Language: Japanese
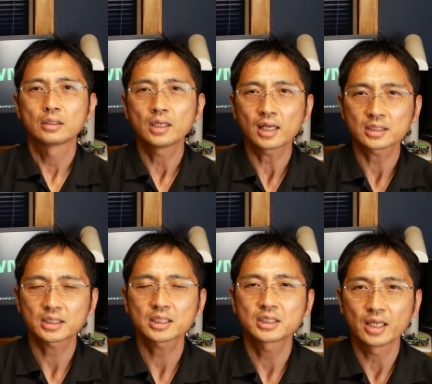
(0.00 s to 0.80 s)
いや、し
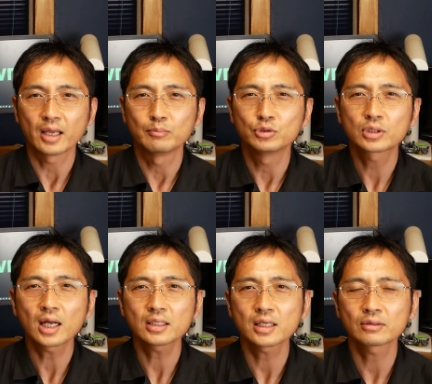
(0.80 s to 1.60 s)
かしね、無
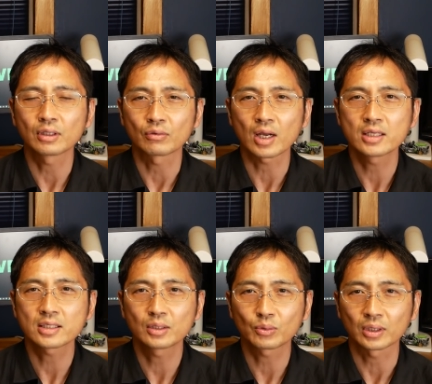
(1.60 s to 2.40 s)
観客での開
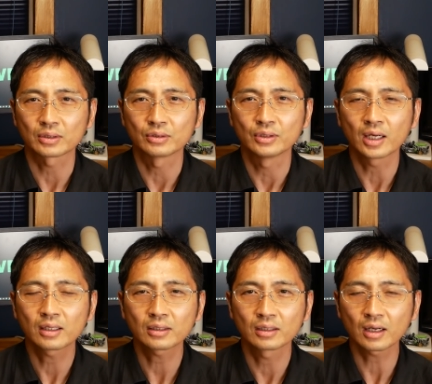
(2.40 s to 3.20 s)
催とかっていうやり
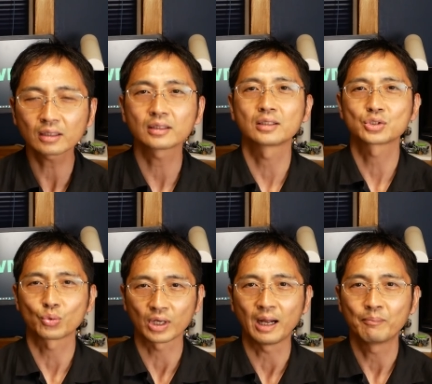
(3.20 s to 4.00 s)
方はなかったんでしょ
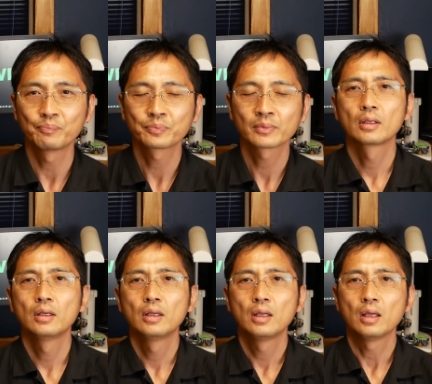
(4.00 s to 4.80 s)
うか。
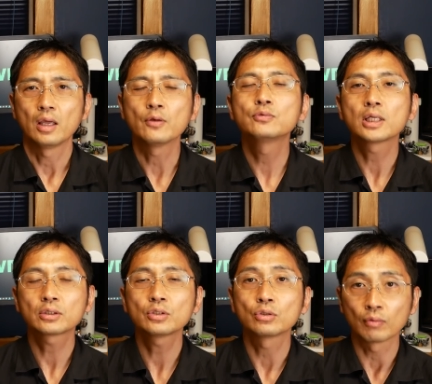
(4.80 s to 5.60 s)
F1
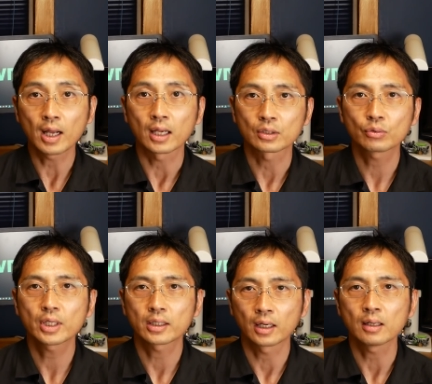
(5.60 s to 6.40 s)
っていうのは去
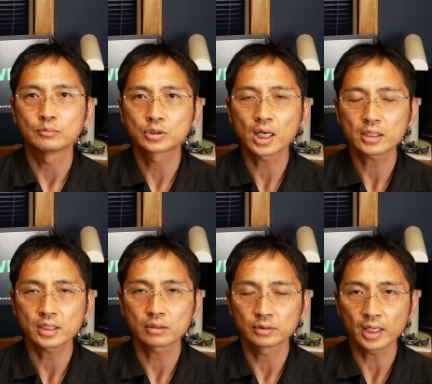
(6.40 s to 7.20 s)
年から無観
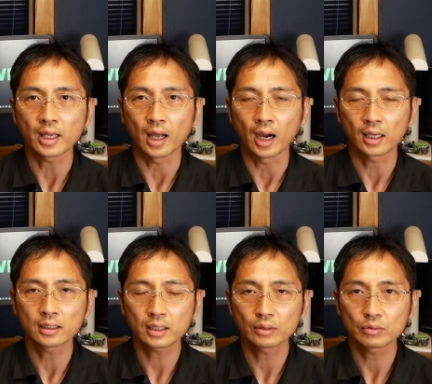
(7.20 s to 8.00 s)
客であれ
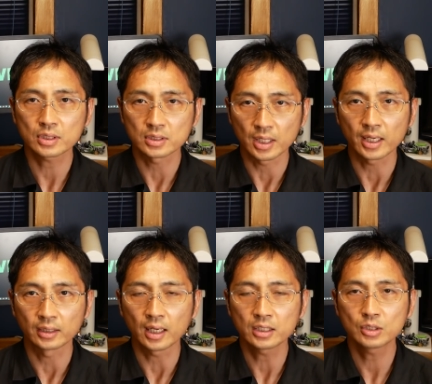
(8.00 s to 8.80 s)
だけのですね
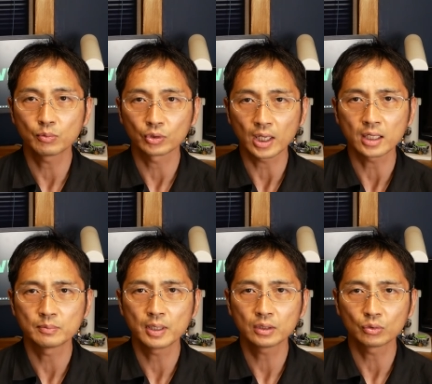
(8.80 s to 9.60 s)
大規模な
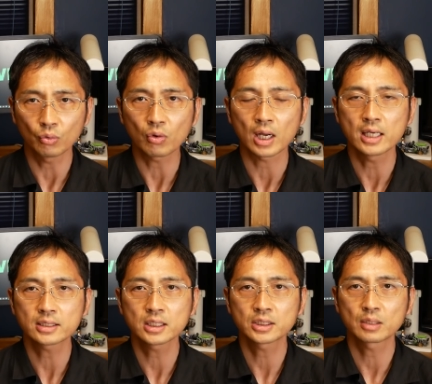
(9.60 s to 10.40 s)
イベントを開
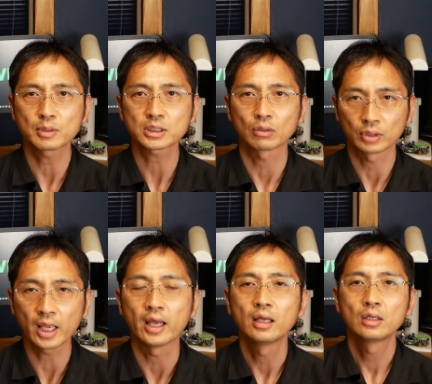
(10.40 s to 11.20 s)
催してきましたの
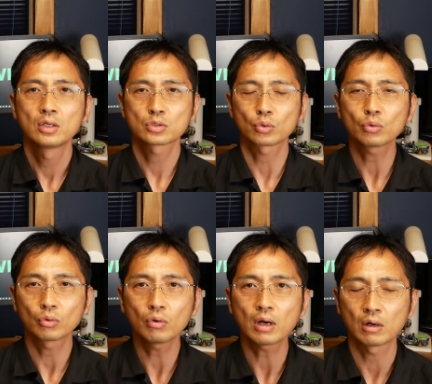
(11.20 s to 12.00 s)
でその
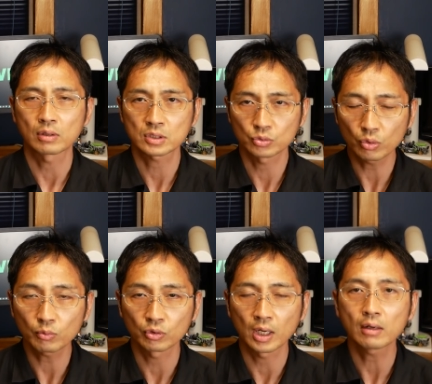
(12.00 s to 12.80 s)
ノウハウはすごい
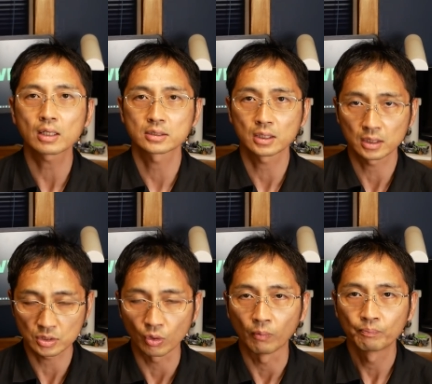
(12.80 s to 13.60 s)
ものがあるはずなんで
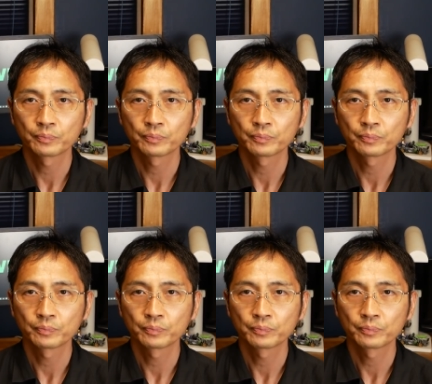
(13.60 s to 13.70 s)
すよ